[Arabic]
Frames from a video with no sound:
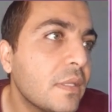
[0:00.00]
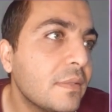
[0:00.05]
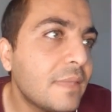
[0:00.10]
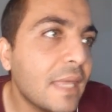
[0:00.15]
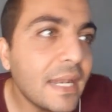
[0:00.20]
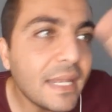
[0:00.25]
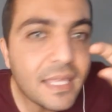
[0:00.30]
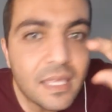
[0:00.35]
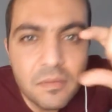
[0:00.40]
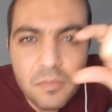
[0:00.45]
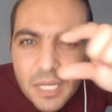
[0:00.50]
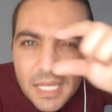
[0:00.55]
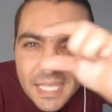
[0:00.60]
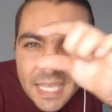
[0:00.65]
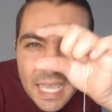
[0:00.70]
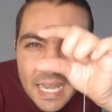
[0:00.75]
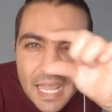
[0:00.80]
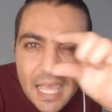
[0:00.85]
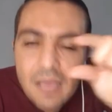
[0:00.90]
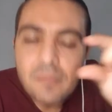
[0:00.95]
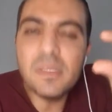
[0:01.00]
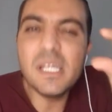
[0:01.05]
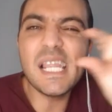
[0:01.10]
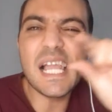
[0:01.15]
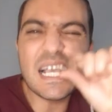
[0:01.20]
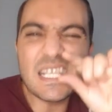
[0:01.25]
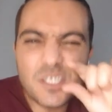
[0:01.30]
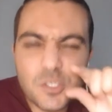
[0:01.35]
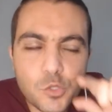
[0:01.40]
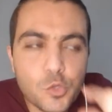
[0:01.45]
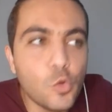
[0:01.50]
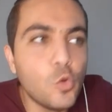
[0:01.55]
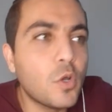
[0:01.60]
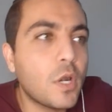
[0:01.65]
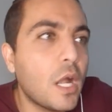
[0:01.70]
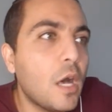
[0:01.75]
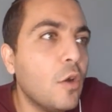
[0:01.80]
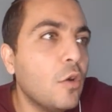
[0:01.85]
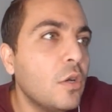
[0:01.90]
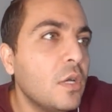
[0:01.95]
ترجم الكلام اللي على
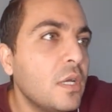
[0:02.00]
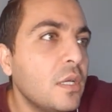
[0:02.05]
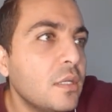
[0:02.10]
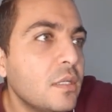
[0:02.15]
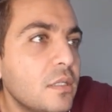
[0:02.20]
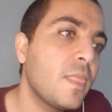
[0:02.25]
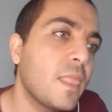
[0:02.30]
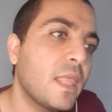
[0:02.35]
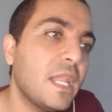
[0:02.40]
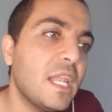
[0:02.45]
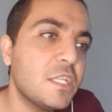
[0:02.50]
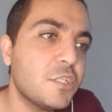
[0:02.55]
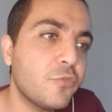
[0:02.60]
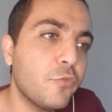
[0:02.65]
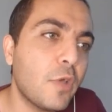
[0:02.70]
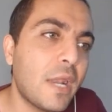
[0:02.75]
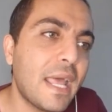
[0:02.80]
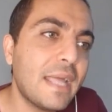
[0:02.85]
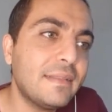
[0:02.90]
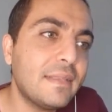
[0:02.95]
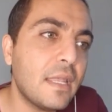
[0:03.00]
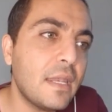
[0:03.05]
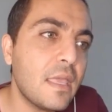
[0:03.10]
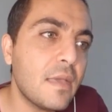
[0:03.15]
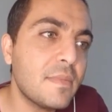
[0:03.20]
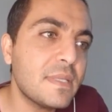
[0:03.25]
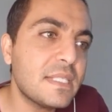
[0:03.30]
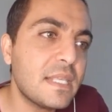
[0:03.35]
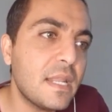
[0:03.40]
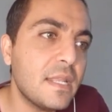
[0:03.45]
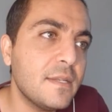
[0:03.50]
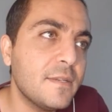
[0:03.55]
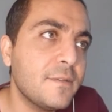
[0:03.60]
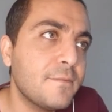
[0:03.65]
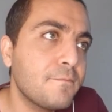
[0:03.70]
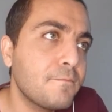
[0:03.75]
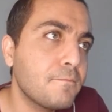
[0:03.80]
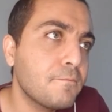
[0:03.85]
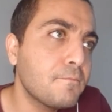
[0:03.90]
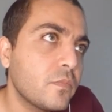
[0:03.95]
الصوره اهو خلينا نشوف ورقه ثانيه مثلا
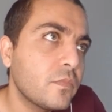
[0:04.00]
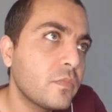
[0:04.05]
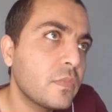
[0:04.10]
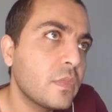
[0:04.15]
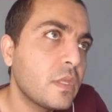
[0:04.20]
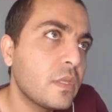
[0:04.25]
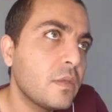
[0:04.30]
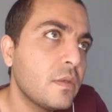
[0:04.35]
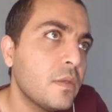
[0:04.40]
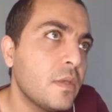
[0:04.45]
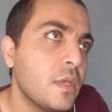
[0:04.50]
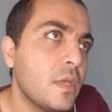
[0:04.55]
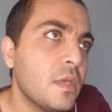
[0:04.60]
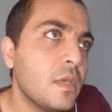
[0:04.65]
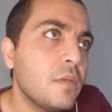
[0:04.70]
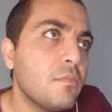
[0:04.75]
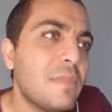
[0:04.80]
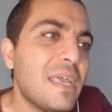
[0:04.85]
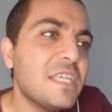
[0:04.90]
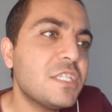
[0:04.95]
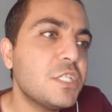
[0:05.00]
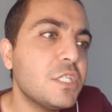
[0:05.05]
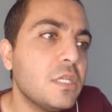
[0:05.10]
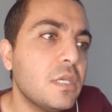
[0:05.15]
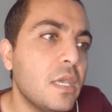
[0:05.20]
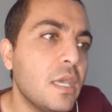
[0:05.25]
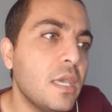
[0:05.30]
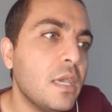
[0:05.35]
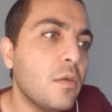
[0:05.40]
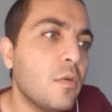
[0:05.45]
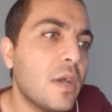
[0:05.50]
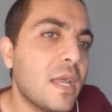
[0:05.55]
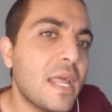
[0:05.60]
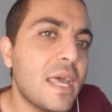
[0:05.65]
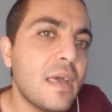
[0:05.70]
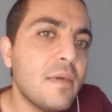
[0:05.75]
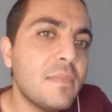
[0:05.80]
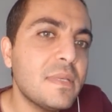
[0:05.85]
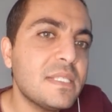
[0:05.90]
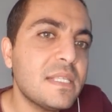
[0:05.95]
ماشي آه،
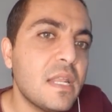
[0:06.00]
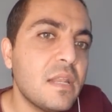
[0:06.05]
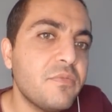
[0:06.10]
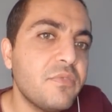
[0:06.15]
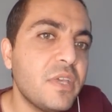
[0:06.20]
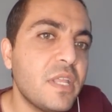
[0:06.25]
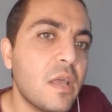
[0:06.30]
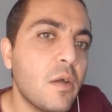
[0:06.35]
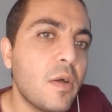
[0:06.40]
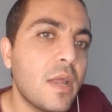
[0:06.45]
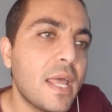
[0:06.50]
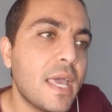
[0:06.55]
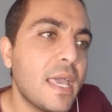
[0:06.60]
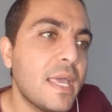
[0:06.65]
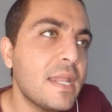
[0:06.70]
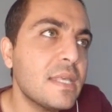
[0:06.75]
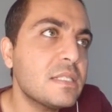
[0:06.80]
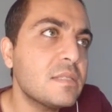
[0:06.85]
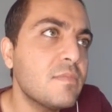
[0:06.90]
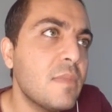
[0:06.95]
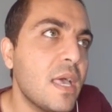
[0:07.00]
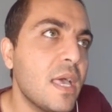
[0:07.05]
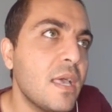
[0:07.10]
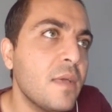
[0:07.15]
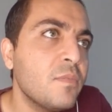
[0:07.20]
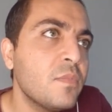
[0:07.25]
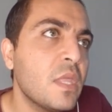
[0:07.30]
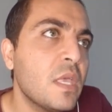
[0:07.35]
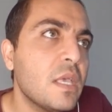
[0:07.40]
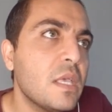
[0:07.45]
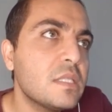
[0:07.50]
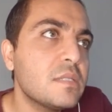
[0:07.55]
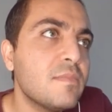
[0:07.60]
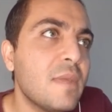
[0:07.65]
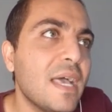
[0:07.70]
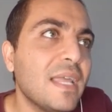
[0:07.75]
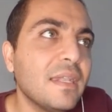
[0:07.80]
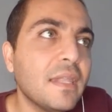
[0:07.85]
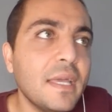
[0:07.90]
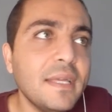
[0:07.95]
ورقه مثلا في هنا ورقه هنا اسمها
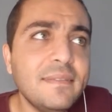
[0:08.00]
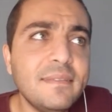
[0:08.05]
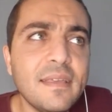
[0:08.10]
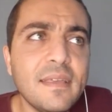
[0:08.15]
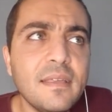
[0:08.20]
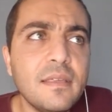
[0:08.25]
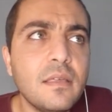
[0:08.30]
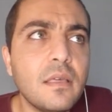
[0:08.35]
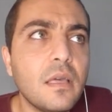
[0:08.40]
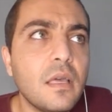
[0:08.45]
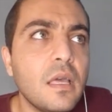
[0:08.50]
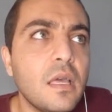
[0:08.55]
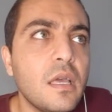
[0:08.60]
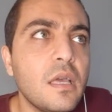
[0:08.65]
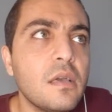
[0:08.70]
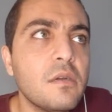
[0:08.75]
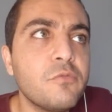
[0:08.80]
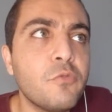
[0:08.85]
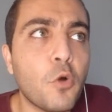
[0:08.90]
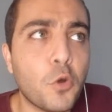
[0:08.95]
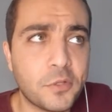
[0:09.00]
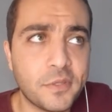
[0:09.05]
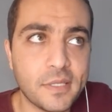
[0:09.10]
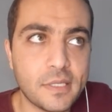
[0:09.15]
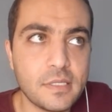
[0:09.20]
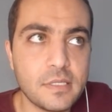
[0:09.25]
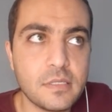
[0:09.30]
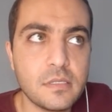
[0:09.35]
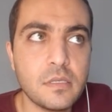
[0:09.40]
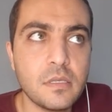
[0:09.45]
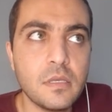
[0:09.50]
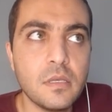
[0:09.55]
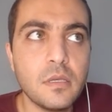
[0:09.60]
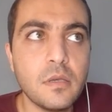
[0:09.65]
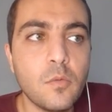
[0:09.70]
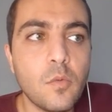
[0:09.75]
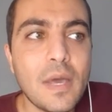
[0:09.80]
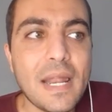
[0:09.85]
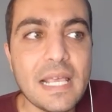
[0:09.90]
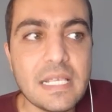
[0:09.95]
اسمها لايتنج آه، فورتكس
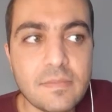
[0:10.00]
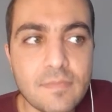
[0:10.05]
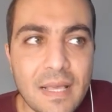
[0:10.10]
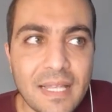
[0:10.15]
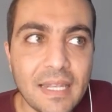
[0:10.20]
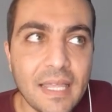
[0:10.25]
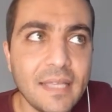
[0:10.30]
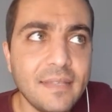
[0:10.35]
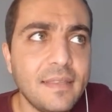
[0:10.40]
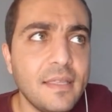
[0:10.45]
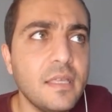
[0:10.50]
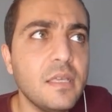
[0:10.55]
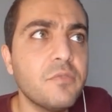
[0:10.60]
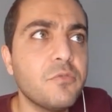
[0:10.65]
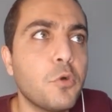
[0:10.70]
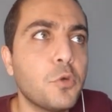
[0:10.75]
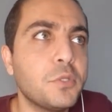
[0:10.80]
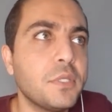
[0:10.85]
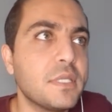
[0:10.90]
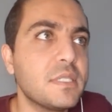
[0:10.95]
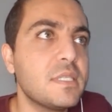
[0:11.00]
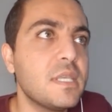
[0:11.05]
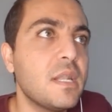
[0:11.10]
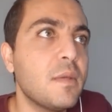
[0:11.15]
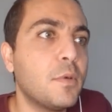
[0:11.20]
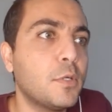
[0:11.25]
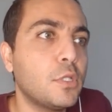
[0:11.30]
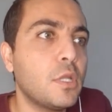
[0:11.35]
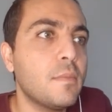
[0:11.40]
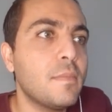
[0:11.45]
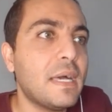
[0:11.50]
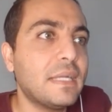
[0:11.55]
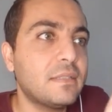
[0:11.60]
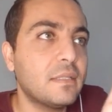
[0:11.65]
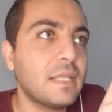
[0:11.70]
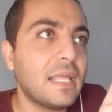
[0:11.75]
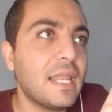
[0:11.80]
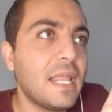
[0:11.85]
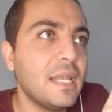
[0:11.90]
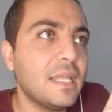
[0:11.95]
ورقه اسمها لايتنج فورتكس هنا برضو لما
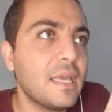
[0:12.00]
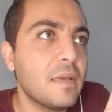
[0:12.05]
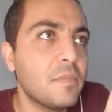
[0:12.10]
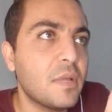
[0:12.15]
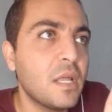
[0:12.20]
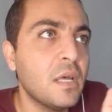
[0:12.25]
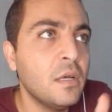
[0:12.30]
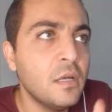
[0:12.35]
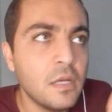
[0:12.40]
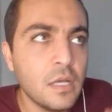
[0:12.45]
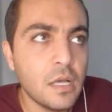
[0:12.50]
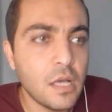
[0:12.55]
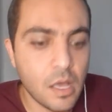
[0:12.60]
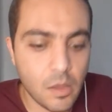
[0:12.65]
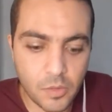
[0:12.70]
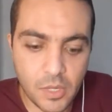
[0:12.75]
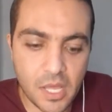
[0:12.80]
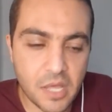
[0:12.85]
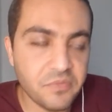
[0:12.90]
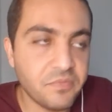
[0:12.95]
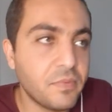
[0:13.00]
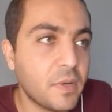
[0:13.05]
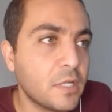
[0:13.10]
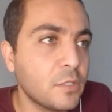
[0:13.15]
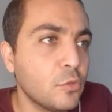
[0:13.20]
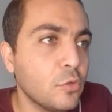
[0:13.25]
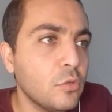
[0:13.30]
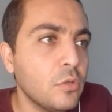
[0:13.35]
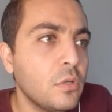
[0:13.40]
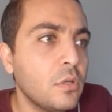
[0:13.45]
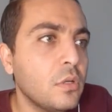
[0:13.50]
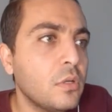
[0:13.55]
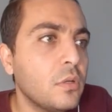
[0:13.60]
حطيت عليها الكاميرا هوقف برضو